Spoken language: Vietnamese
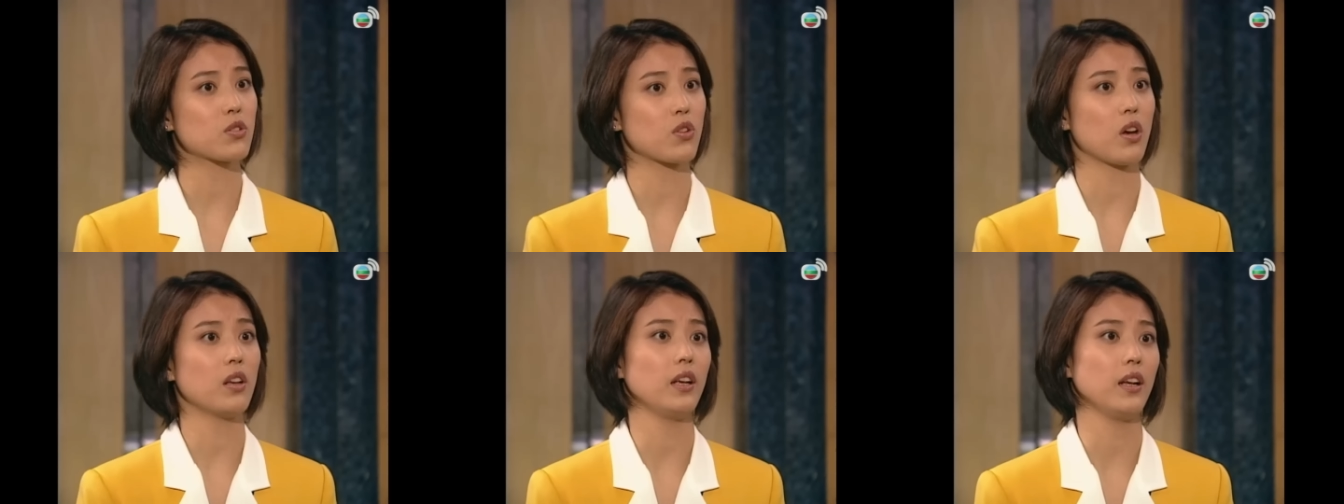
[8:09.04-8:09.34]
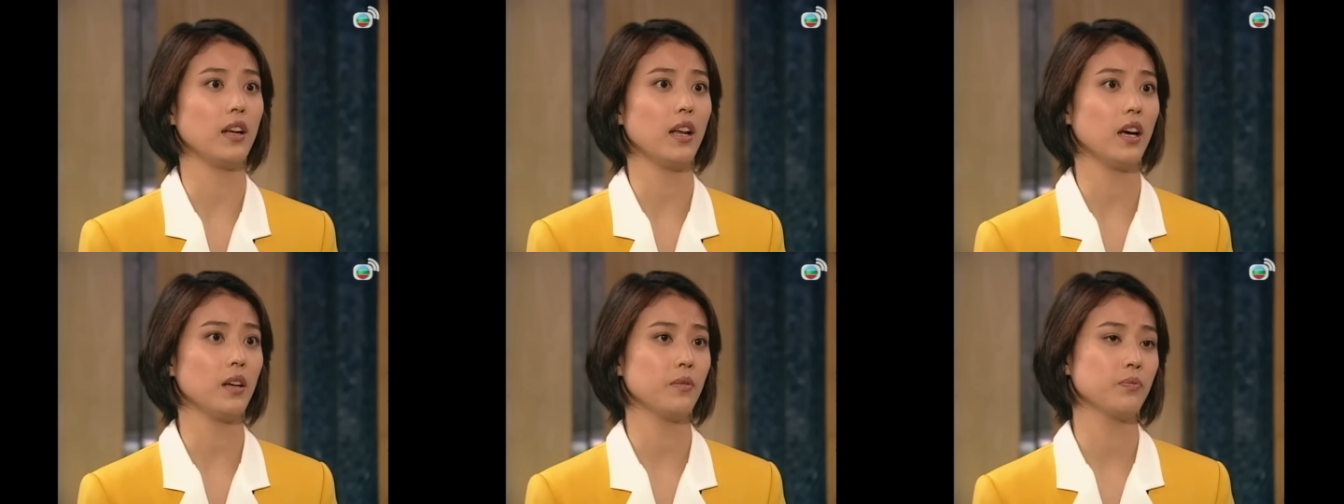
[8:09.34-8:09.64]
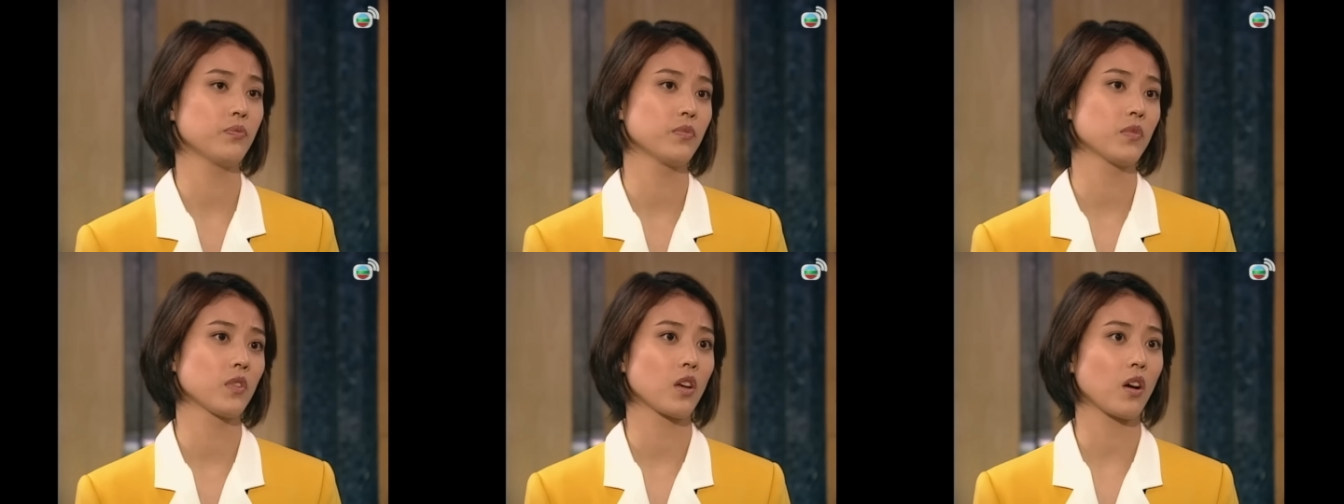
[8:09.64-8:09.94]
Tôi lên đây cho
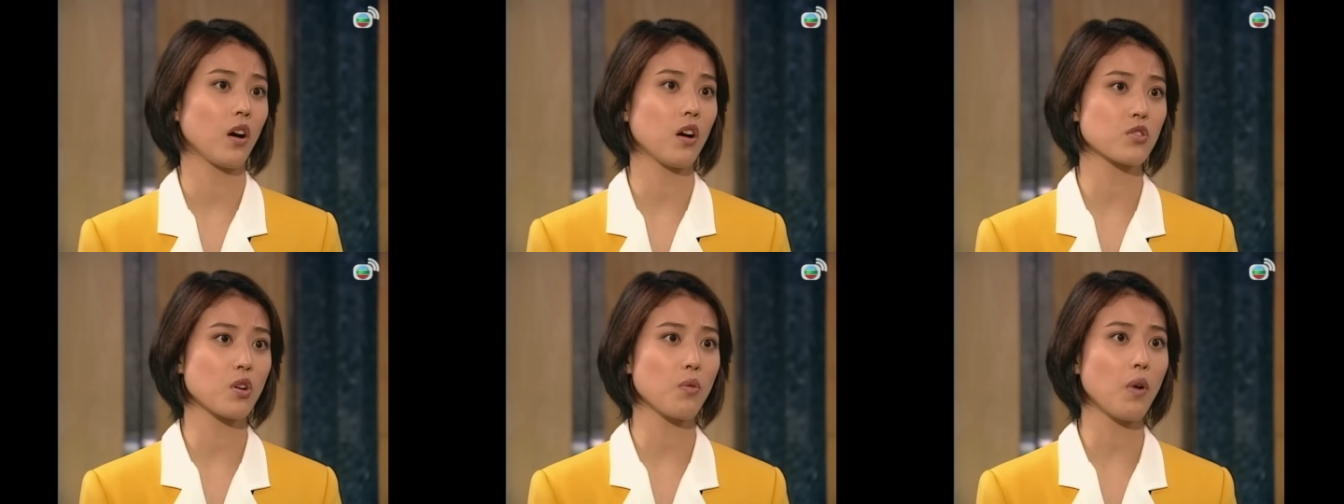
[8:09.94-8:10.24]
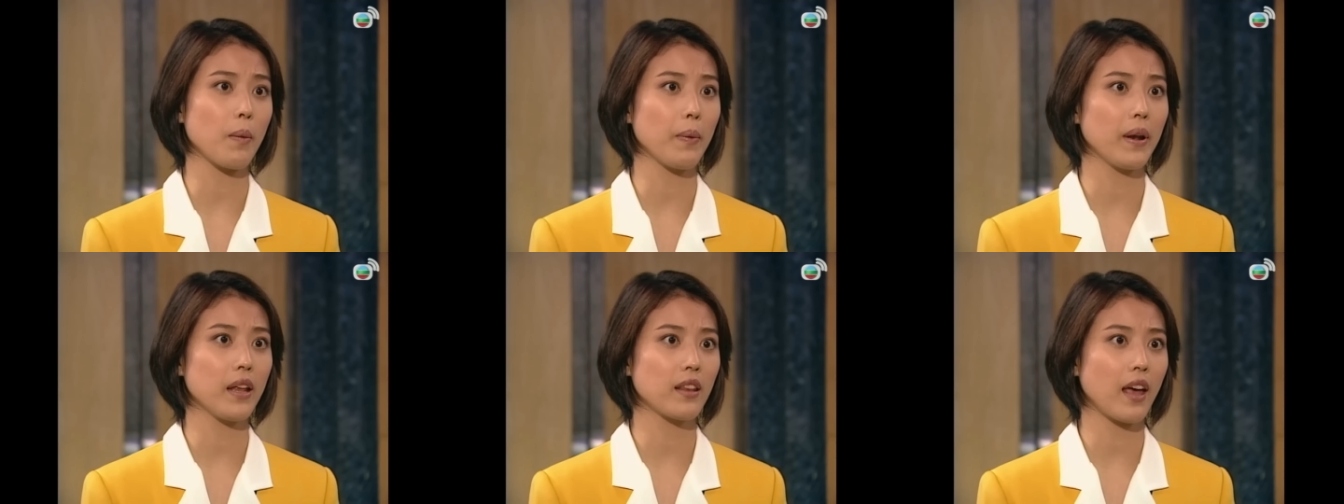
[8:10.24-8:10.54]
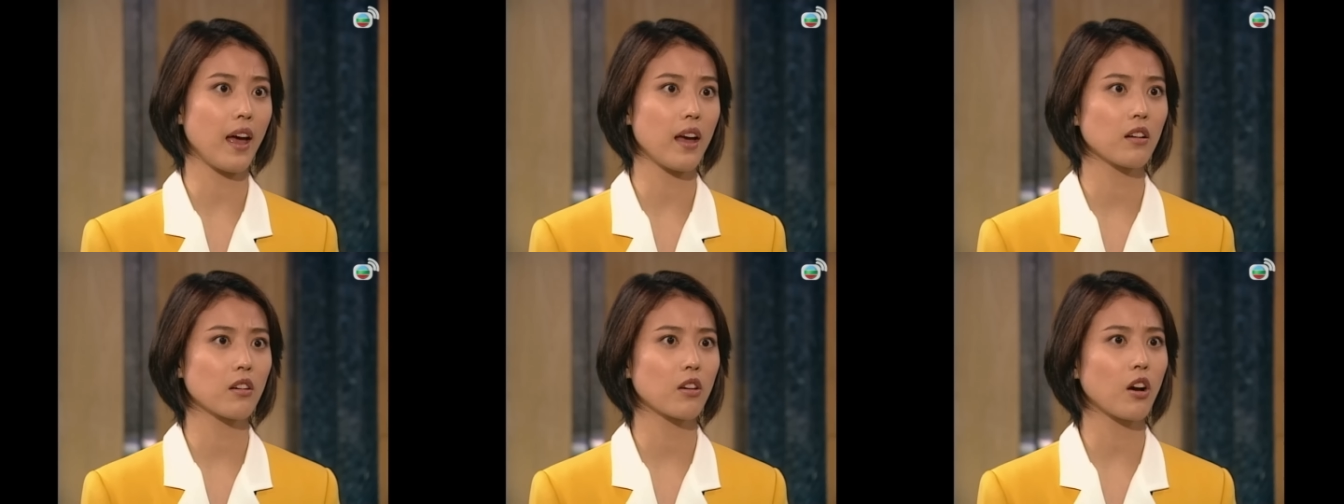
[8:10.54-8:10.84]
ông biết Lá thơ
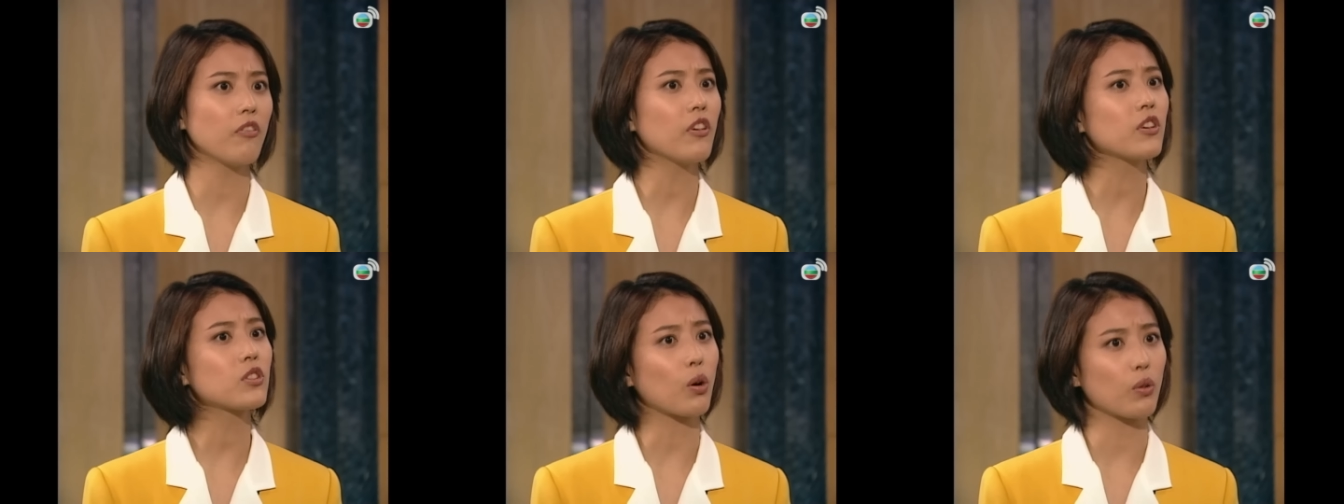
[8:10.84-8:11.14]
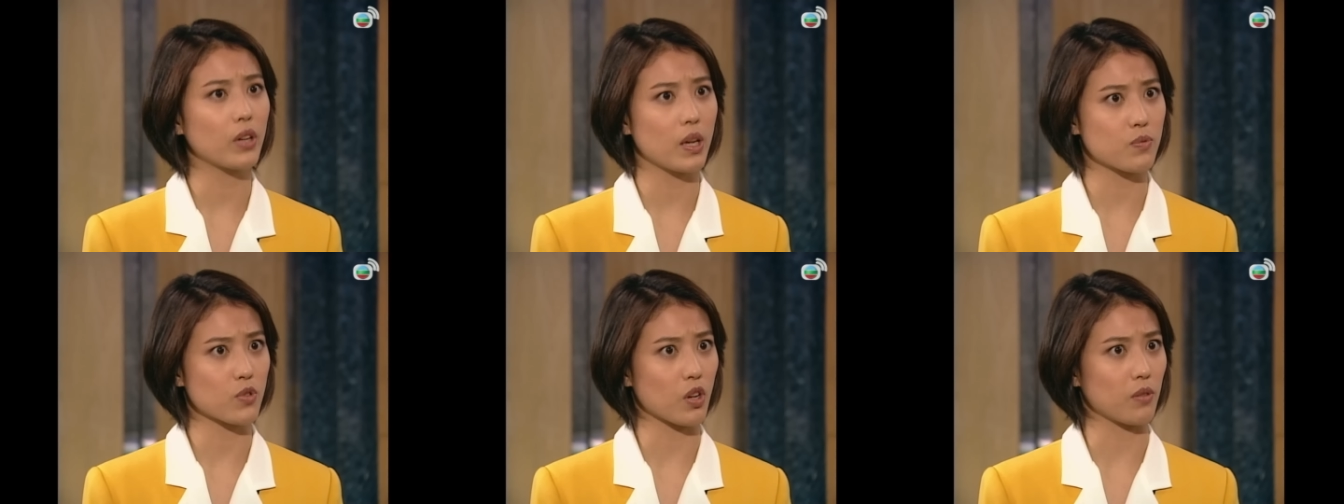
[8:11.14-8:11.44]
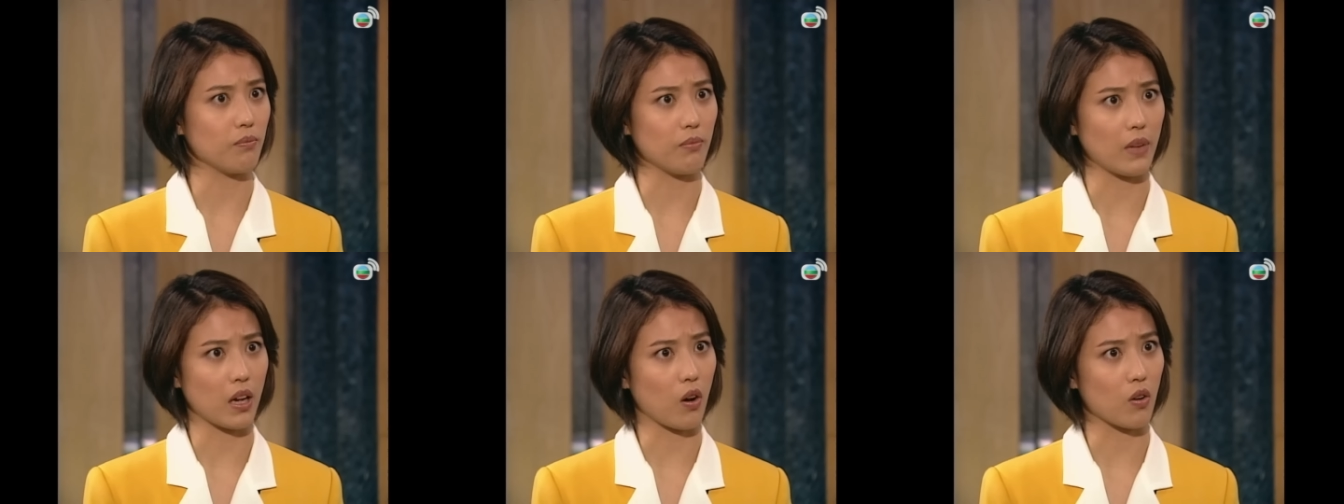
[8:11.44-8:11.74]
xin lỗi đó Không phải
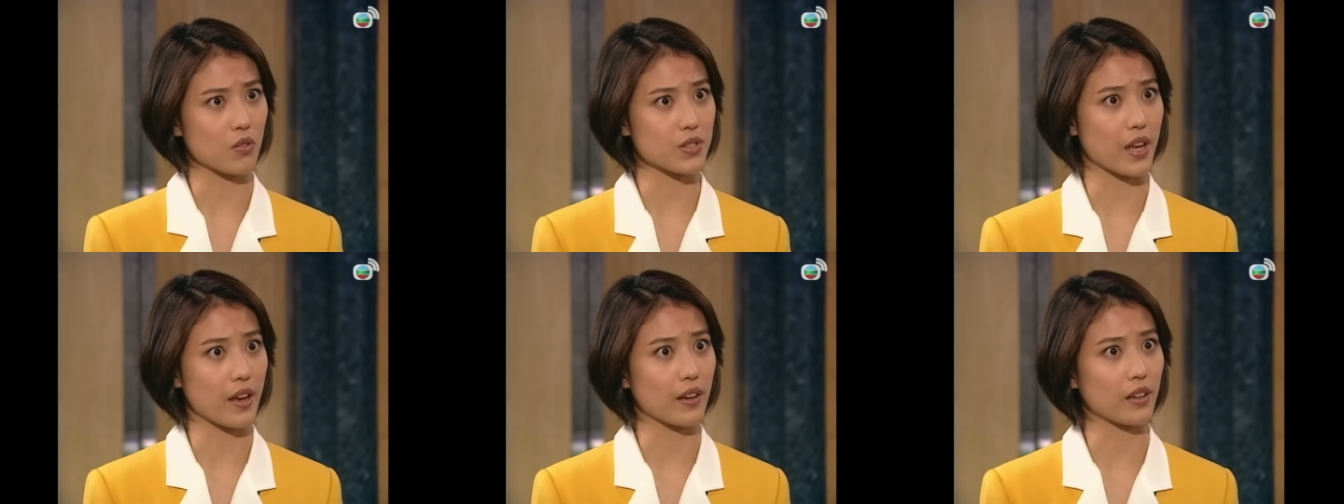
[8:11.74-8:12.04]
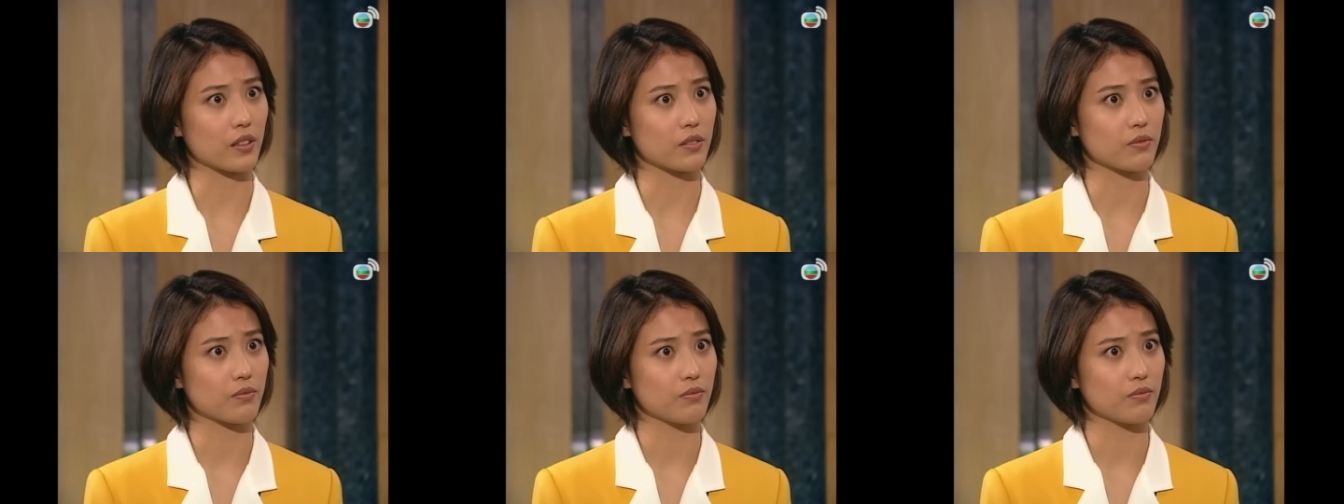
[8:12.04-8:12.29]
là tôi giết đâu